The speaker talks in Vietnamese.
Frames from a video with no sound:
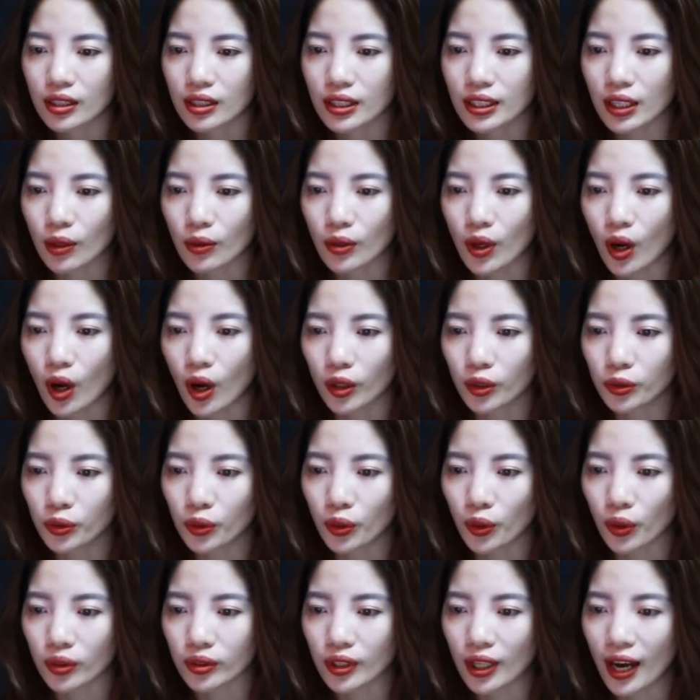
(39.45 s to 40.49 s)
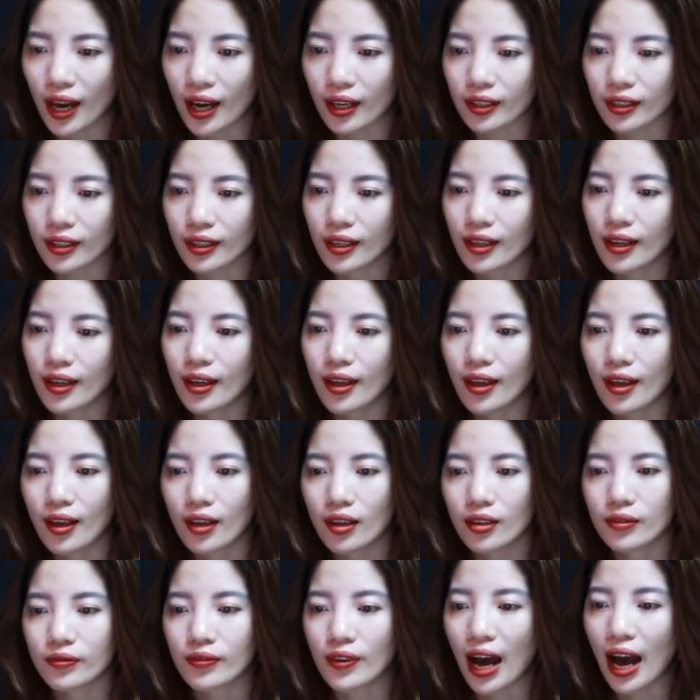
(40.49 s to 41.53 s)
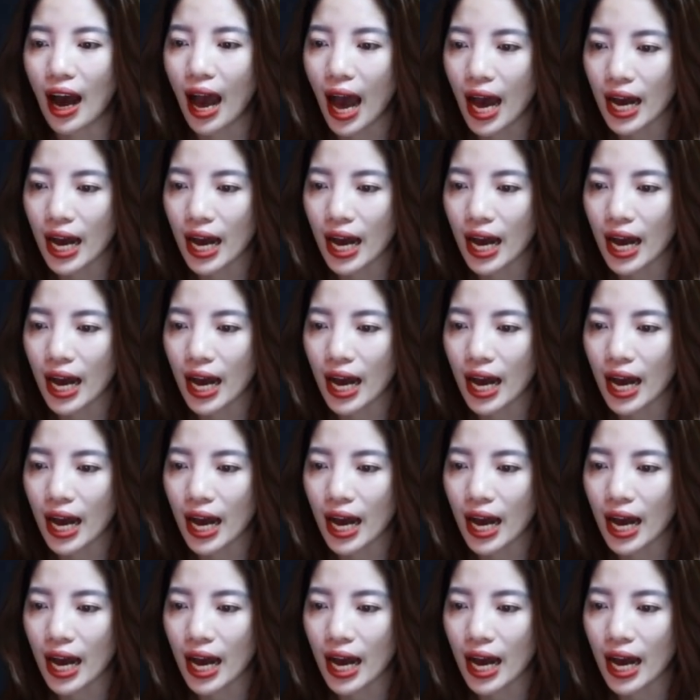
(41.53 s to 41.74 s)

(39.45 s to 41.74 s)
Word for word: Sau đó tôi có thai và